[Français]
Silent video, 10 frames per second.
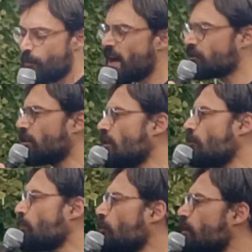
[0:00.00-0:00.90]

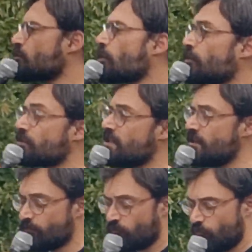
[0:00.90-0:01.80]
Partant pour votre
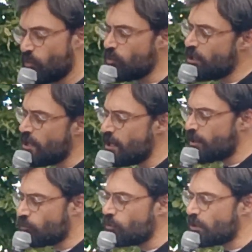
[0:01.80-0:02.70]
sortie,
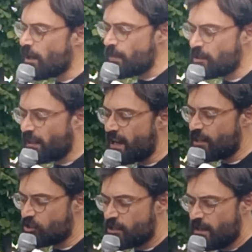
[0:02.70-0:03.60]
boudez tout
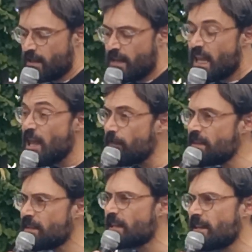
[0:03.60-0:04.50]
arbitrage,
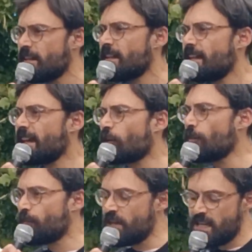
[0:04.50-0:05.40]
Évitez les
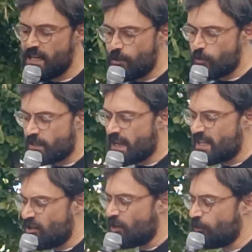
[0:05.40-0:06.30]
replis du
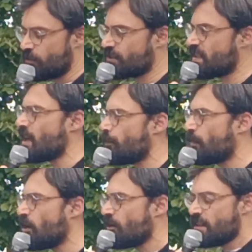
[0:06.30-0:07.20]
canyon aux
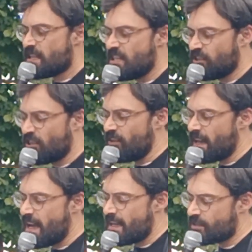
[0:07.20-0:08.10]
serpents qui
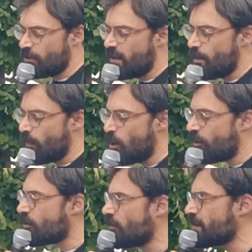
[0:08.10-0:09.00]
t'enlacent dans la
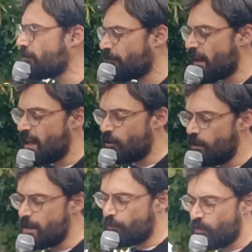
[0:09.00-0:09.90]
mort quand déferlent
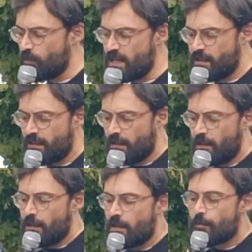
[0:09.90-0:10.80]
les pluies.
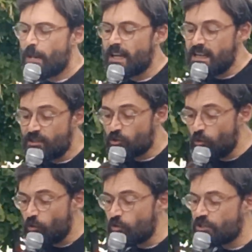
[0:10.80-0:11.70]
Par les
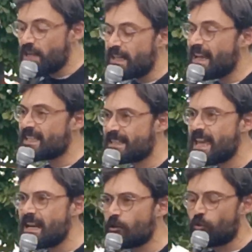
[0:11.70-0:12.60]
songes
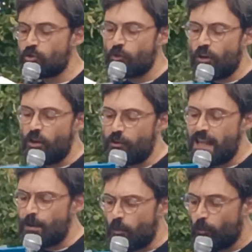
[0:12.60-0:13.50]
d'Algazel conjurant
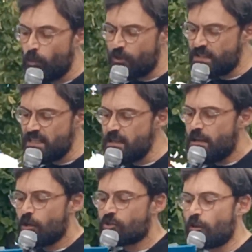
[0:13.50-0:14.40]
l'arbre maudit,
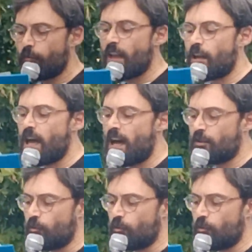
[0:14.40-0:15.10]
sans faire l'âne